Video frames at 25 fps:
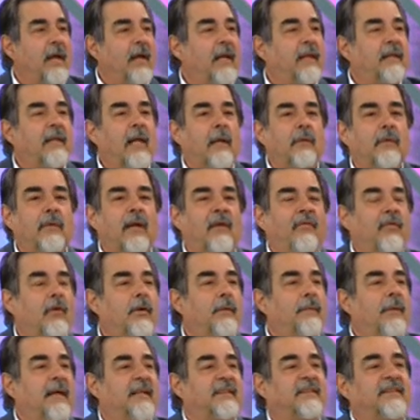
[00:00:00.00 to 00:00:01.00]
de alguna
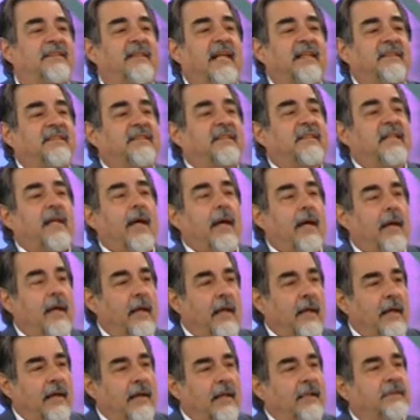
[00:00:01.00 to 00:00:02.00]
forma sacia
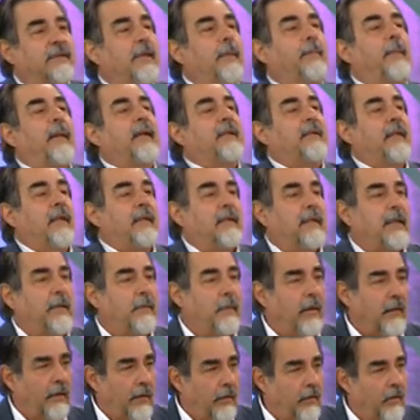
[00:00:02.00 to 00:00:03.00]
las
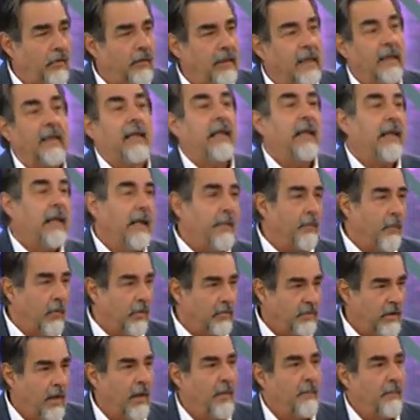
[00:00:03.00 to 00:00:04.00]
expectativas de los que
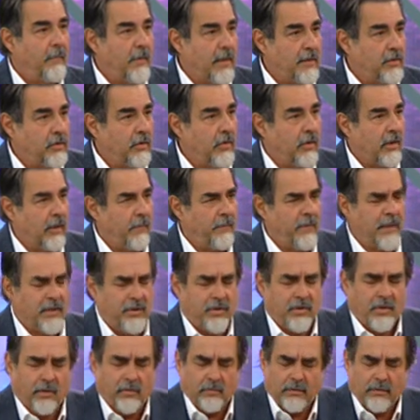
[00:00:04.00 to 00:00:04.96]
queremos mayor represión.